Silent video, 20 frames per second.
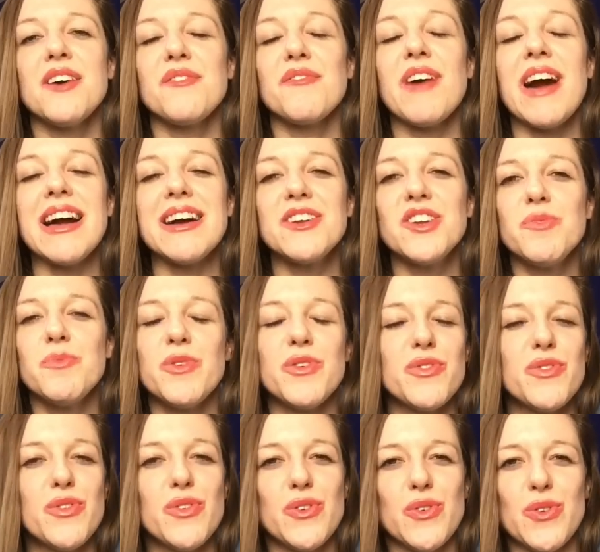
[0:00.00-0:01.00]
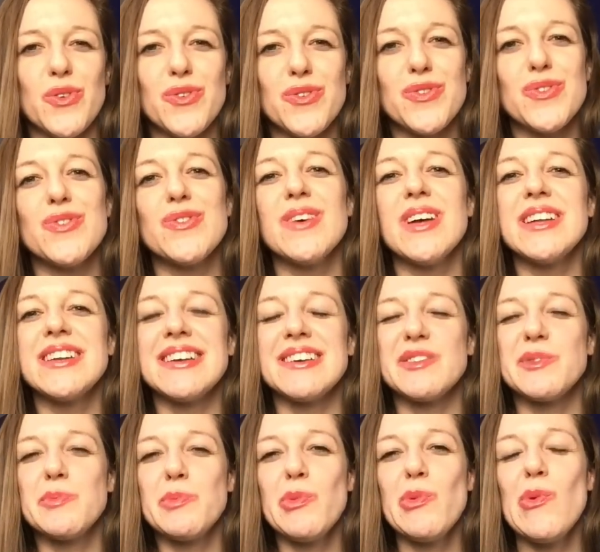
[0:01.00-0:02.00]
Frage Nummer 5.
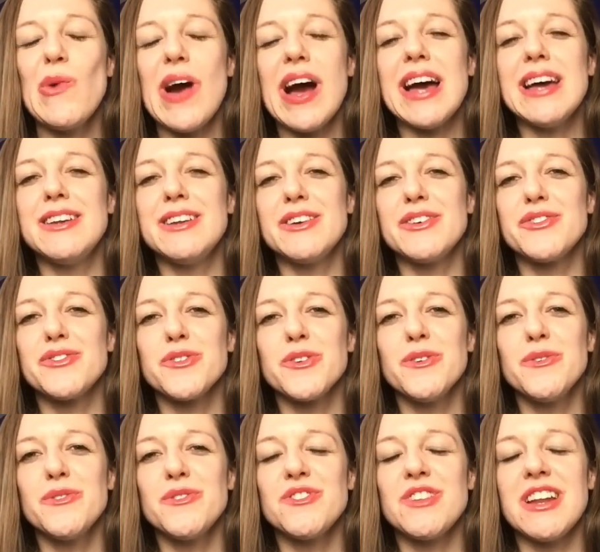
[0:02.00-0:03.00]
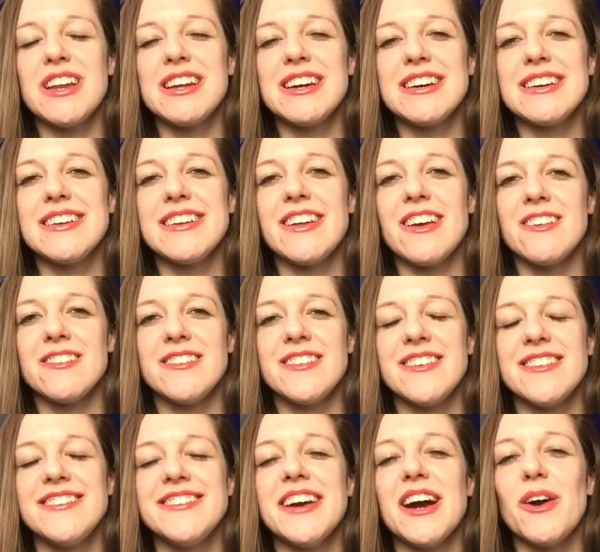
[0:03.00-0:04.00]
Das Buch einer Schriftstellerin, das
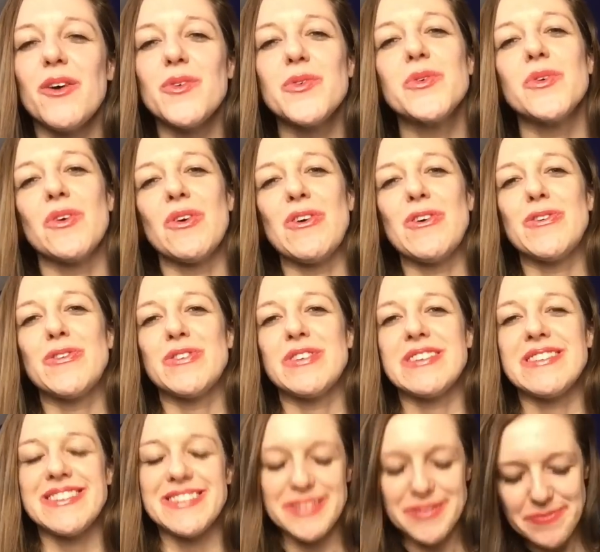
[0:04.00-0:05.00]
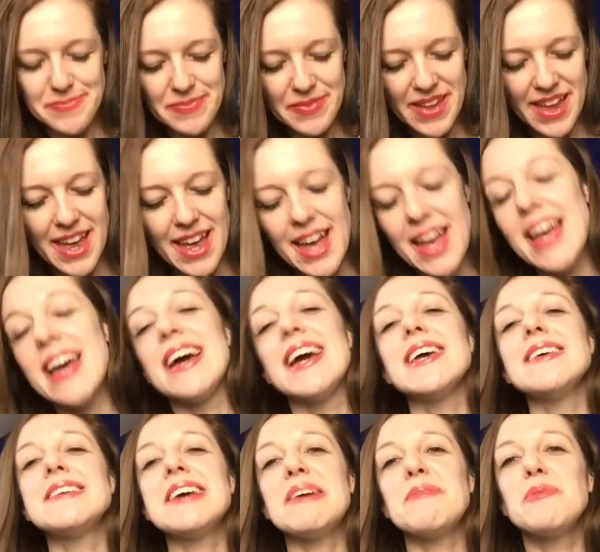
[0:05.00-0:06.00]
dir die Augen öffnete.
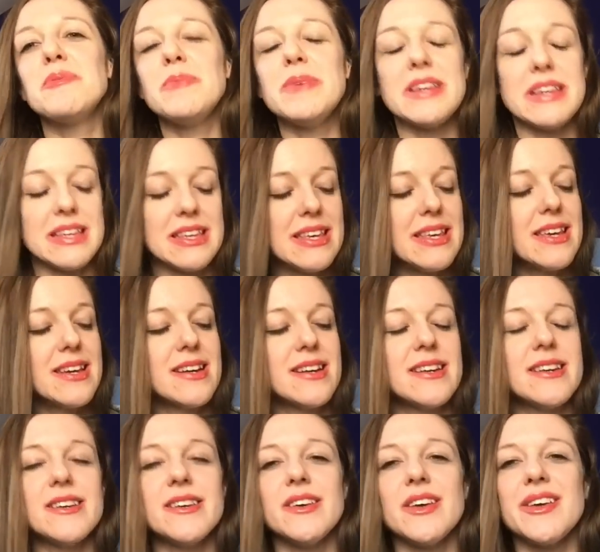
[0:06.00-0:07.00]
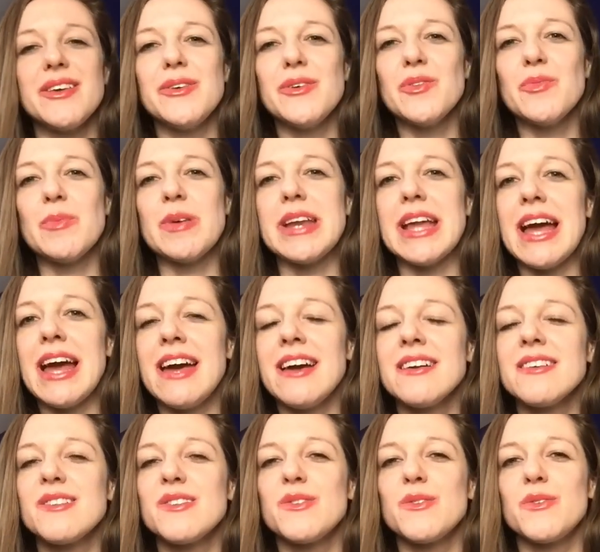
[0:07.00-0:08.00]
Ich habe mir hier Human
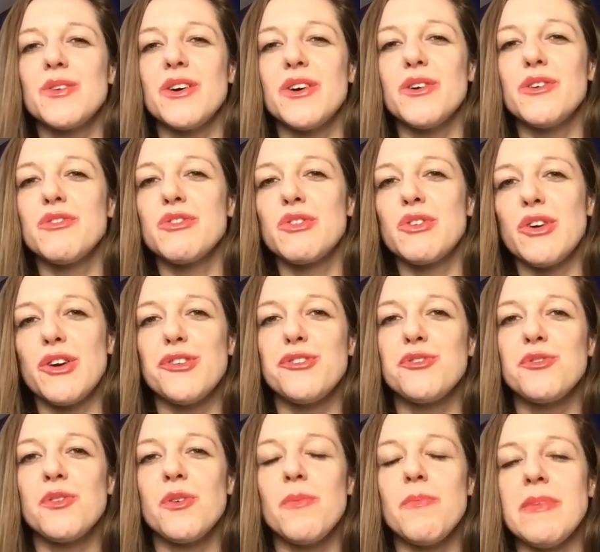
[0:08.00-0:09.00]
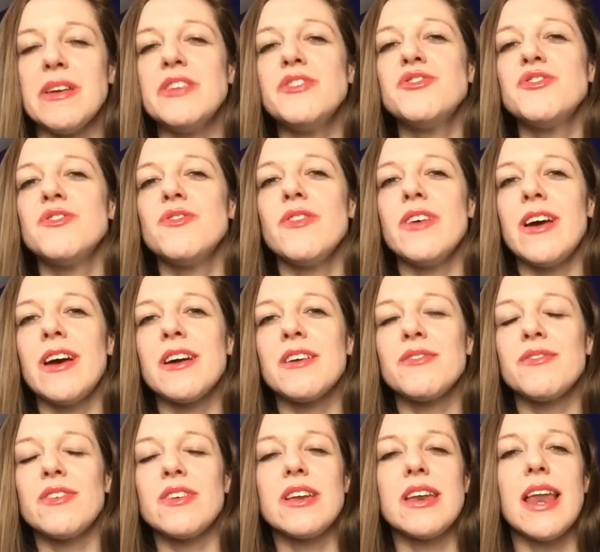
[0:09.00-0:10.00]
Acts oder auf Deutsch Menschenwerk
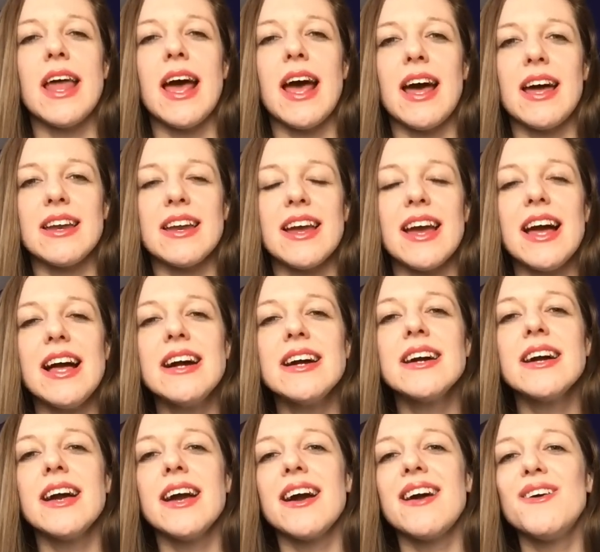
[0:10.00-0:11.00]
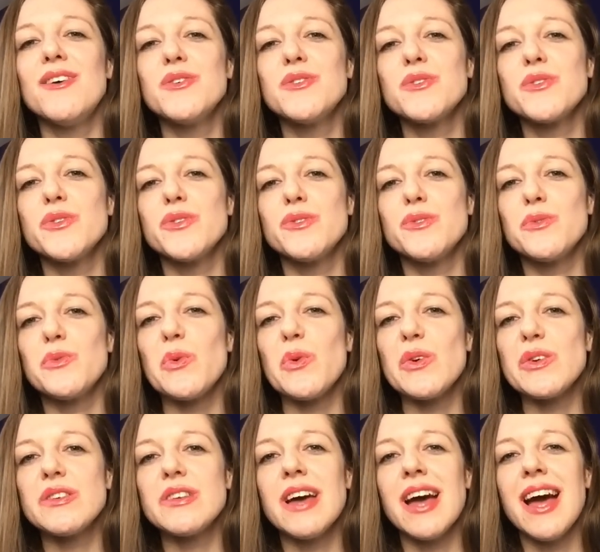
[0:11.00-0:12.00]
von Han Kang
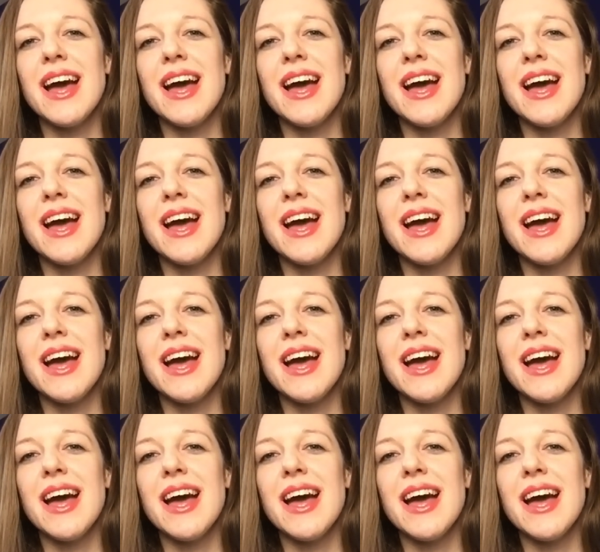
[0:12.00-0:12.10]
herausgesucht.